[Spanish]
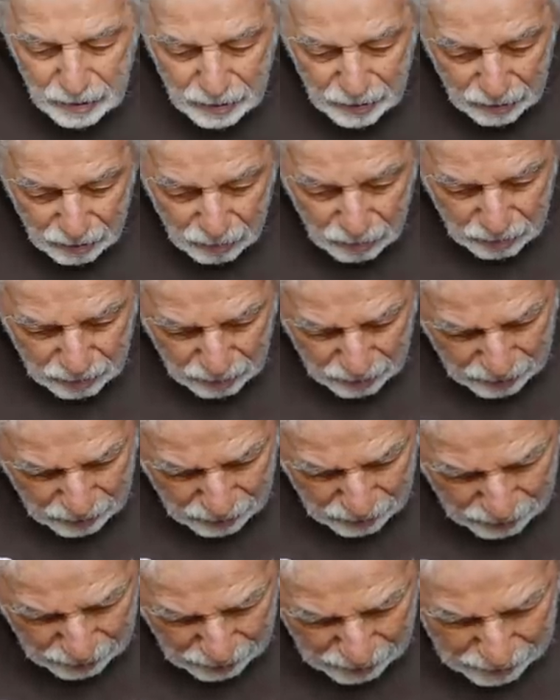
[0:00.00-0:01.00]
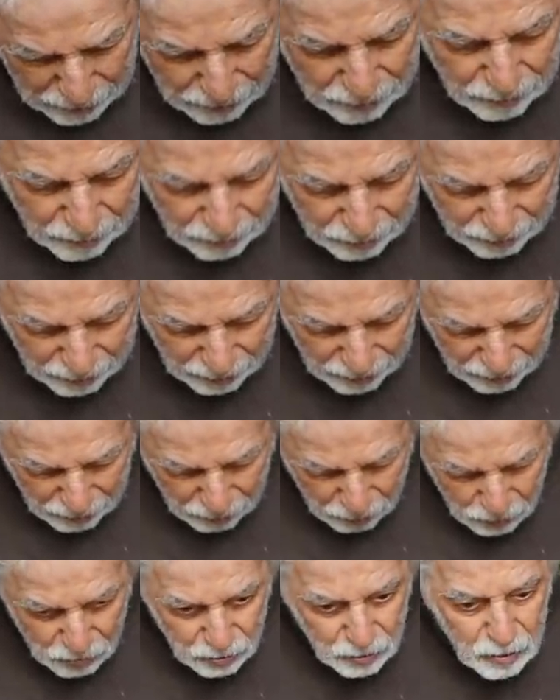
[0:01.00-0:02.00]
que tú el 16,
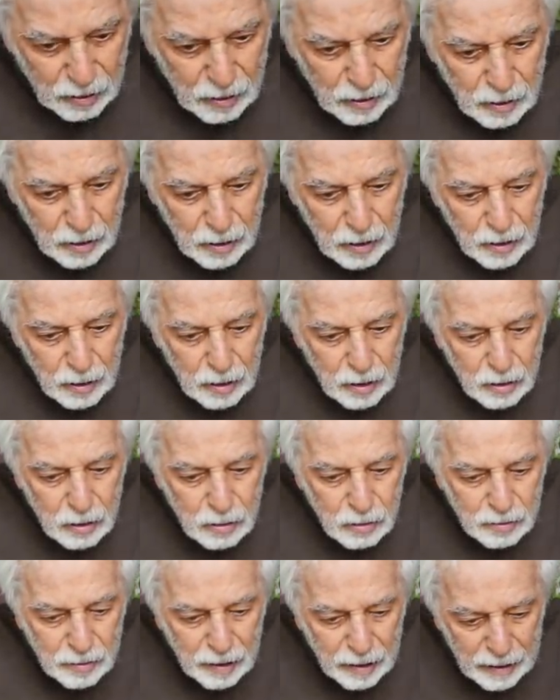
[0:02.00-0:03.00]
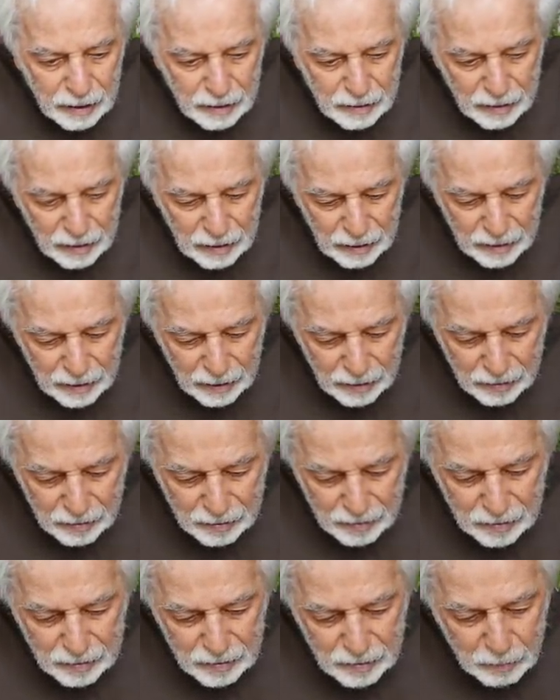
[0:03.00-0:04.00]
el 8, tú sacaste el 10.
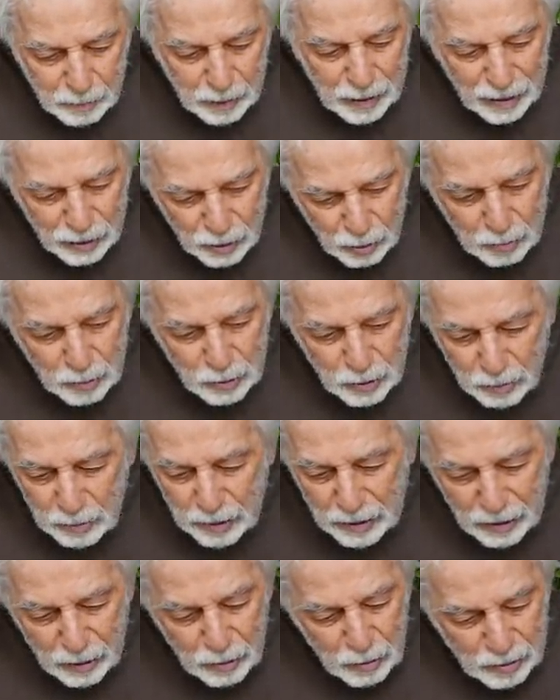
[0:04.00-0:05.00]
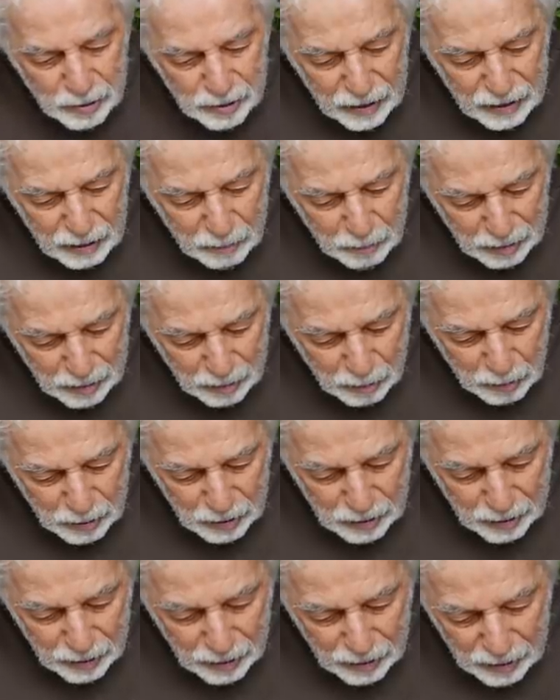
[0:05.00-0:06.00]
Mira cómo yo me equivoqué, qué
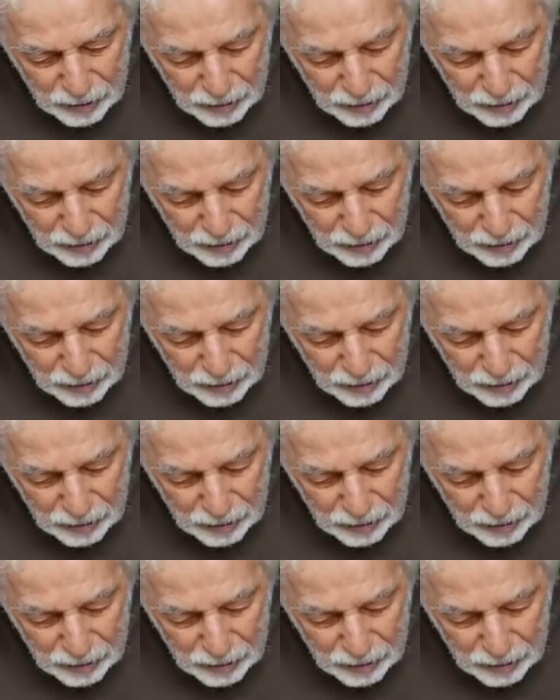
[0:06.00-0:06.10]
maravilla.